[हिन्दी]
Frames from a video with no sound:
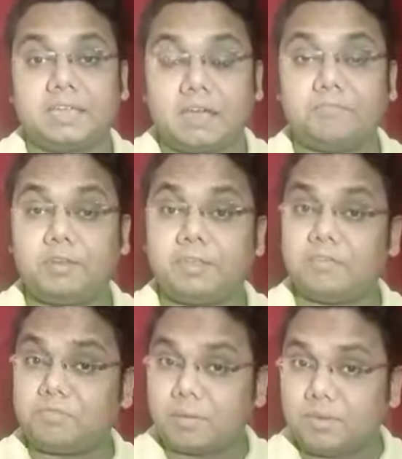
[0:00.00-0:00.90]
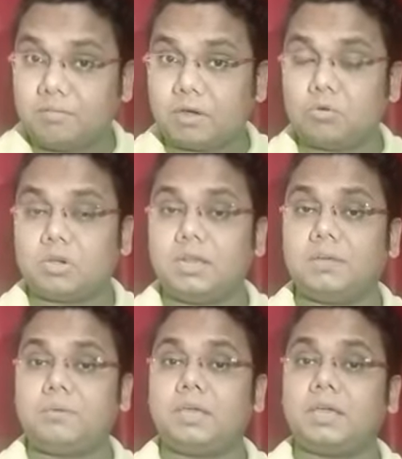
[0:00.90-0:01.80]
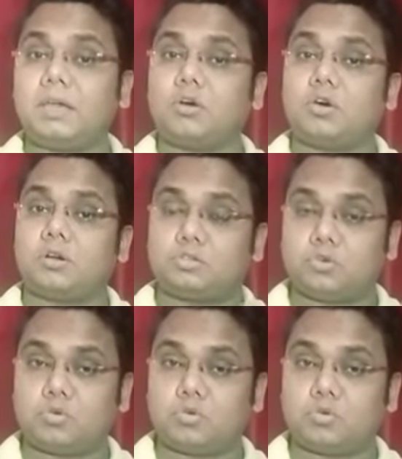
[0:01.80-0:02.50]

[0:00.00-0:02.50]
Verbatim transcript: या फिर ये फैमिली वालों के लिए भी है और जो